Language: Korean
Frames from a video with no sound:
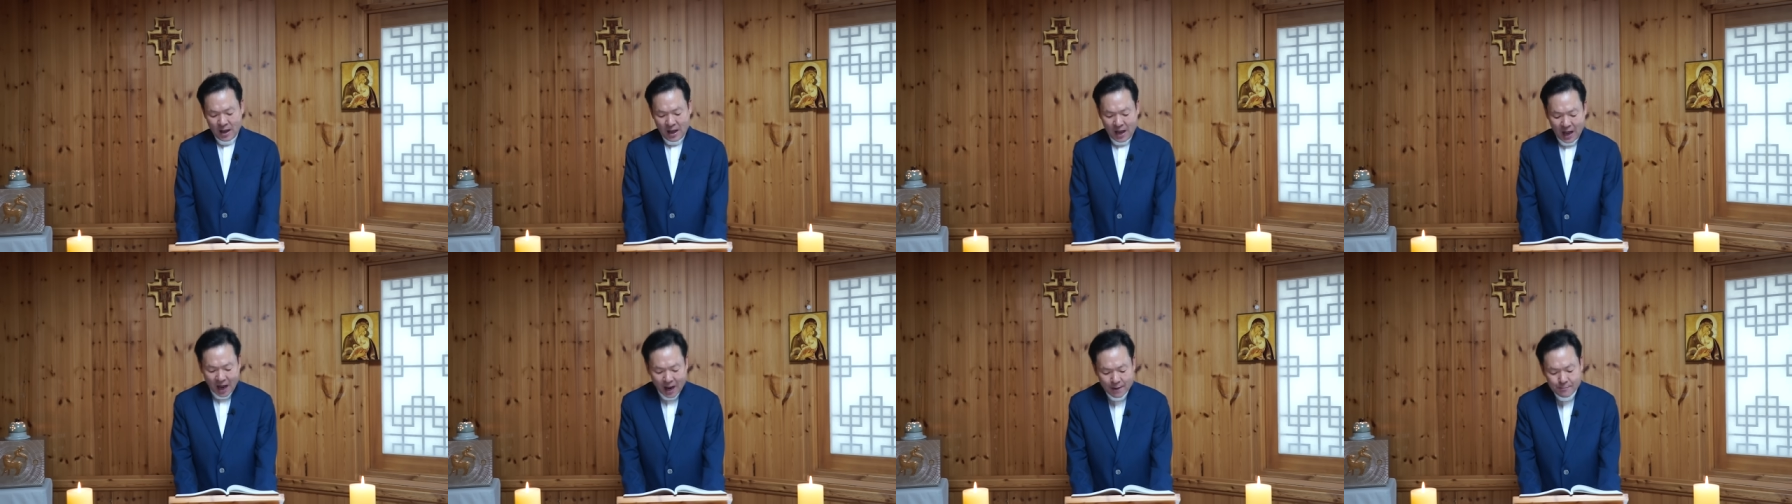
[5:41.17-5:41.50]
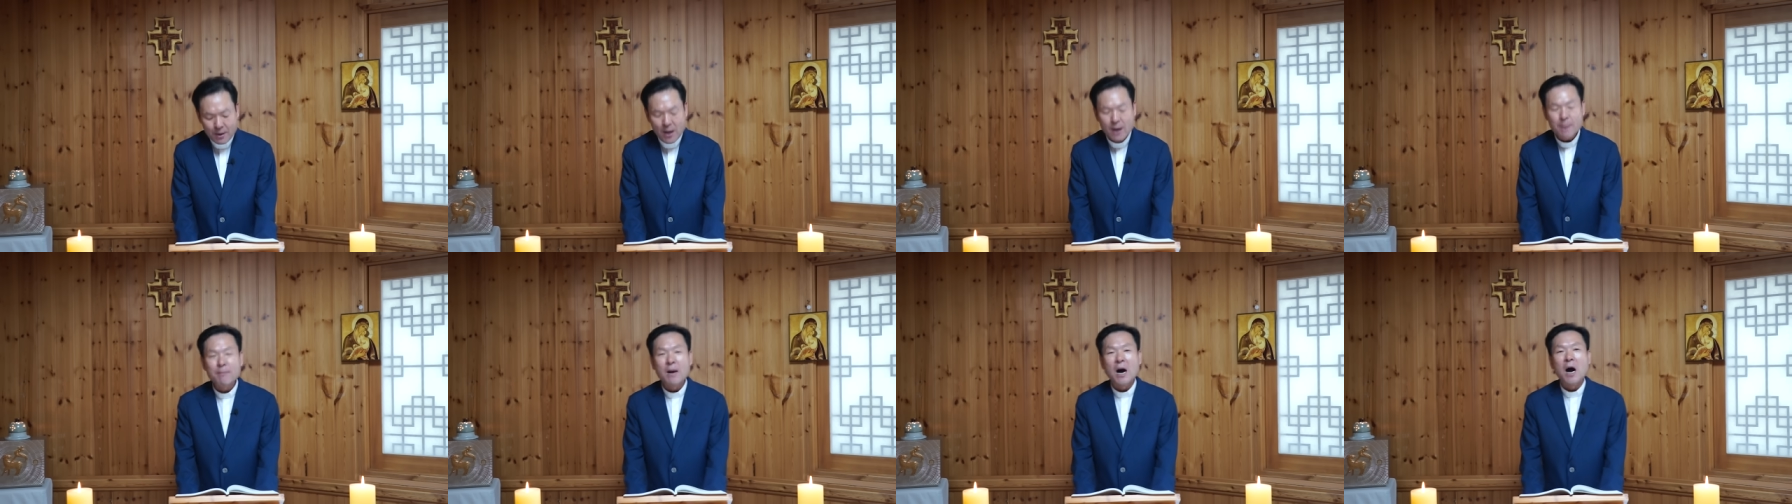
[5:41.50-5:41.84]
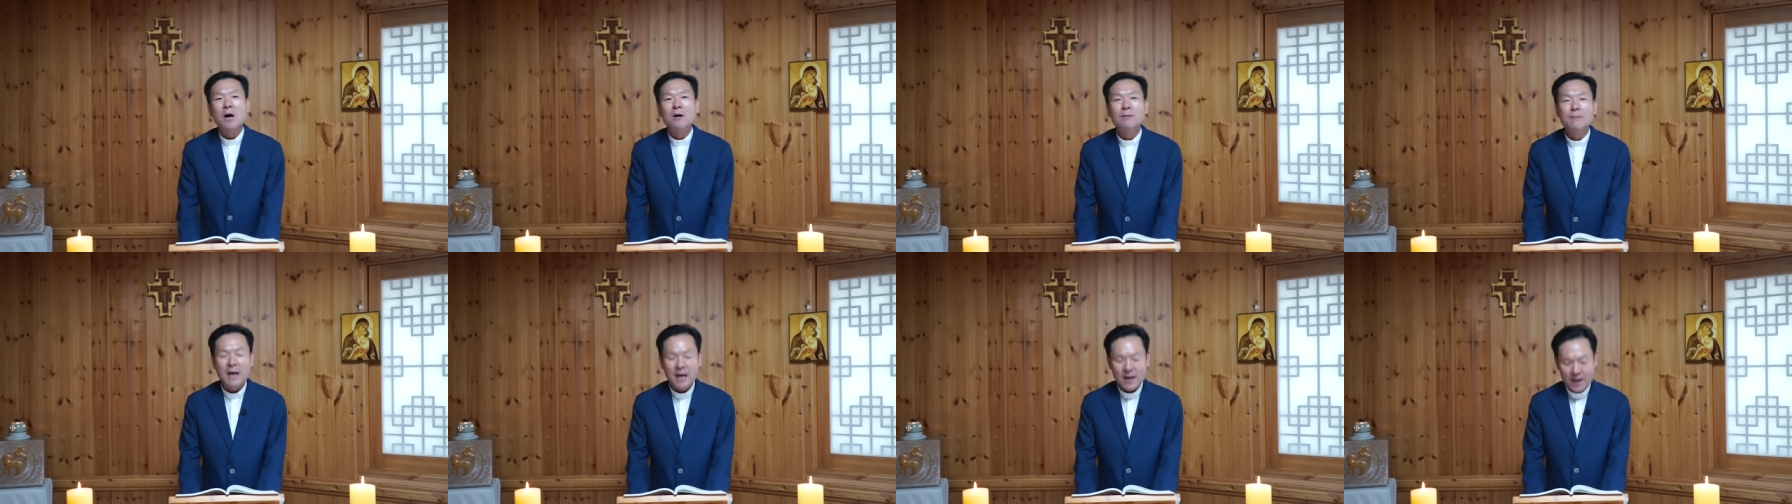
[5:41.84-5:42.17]
아베
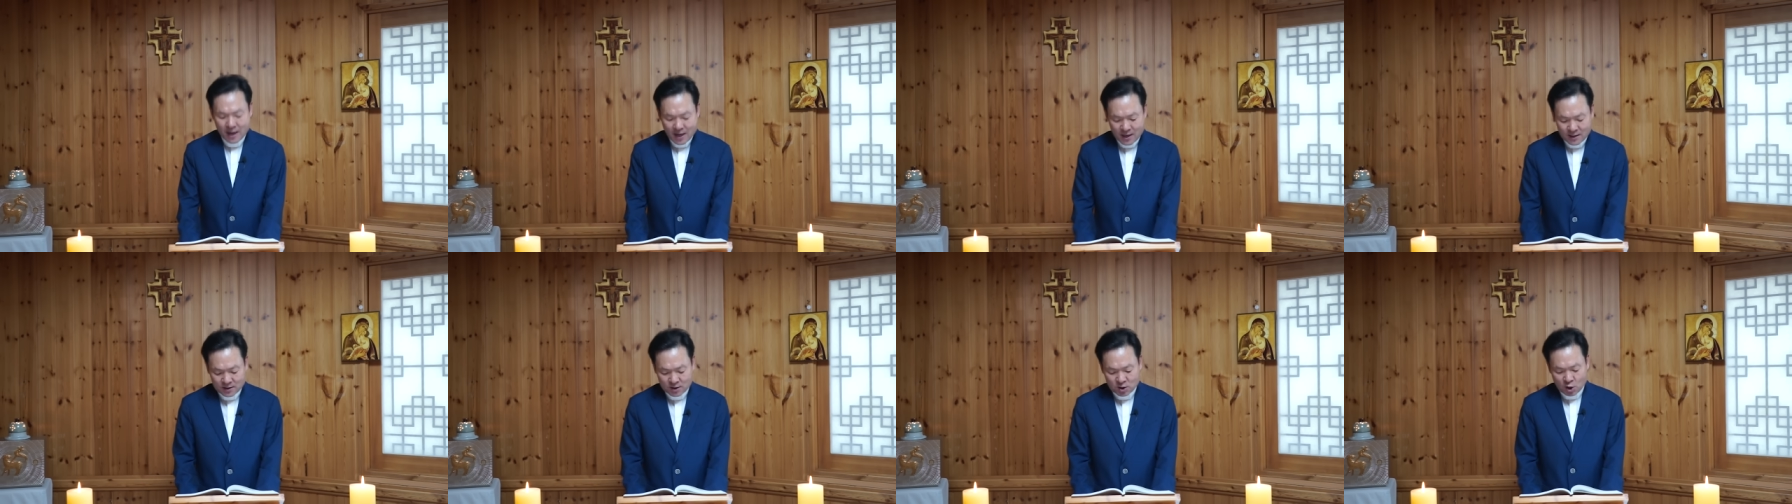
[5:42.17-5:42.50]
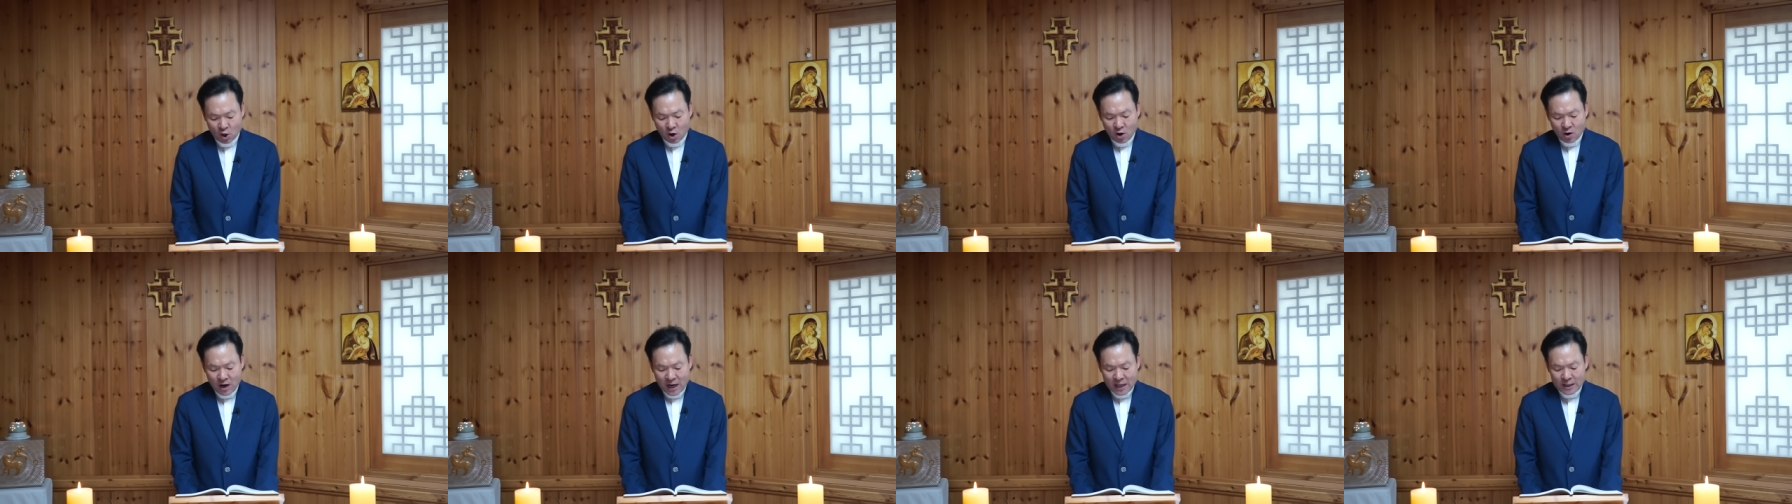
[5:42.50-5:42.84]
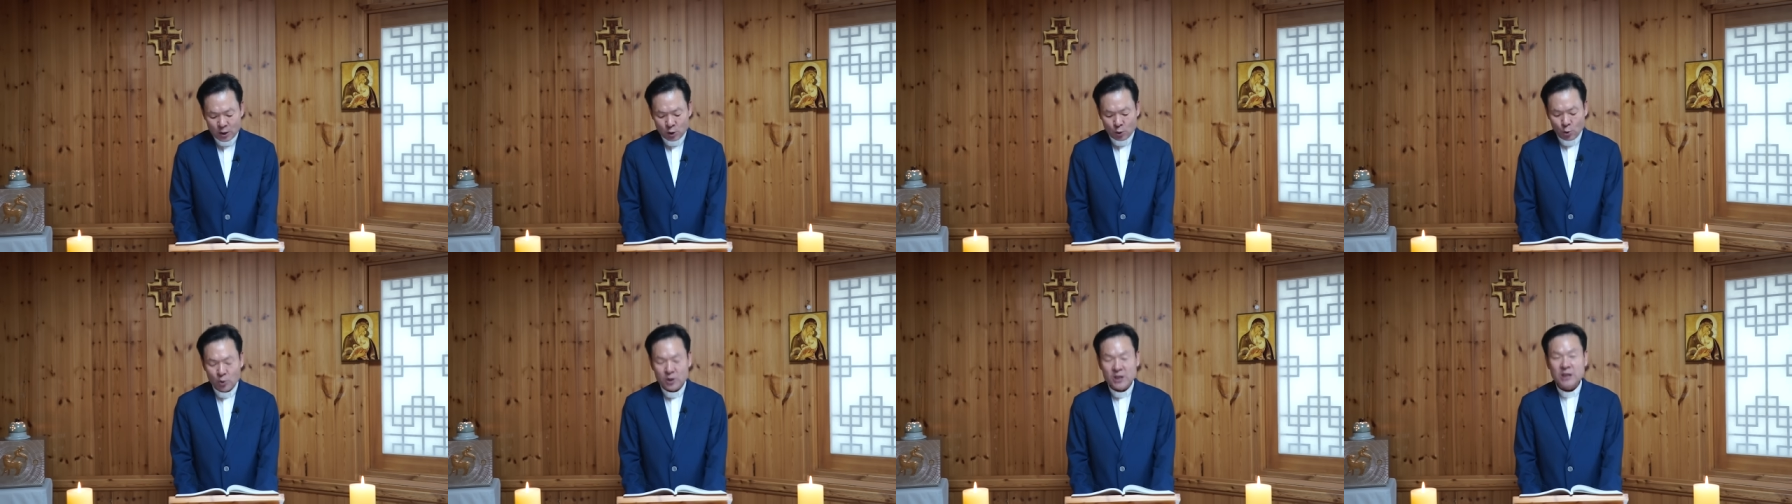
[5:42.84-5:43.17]
마음 안에
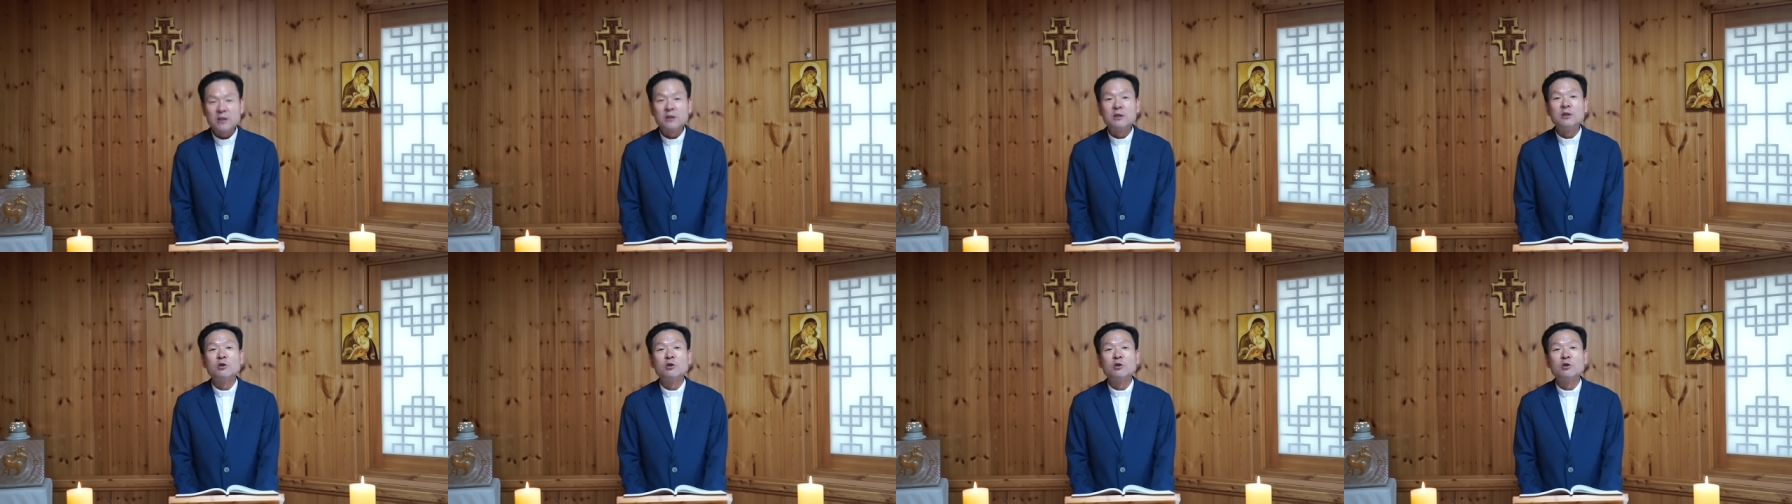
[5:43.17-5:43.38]
정한론이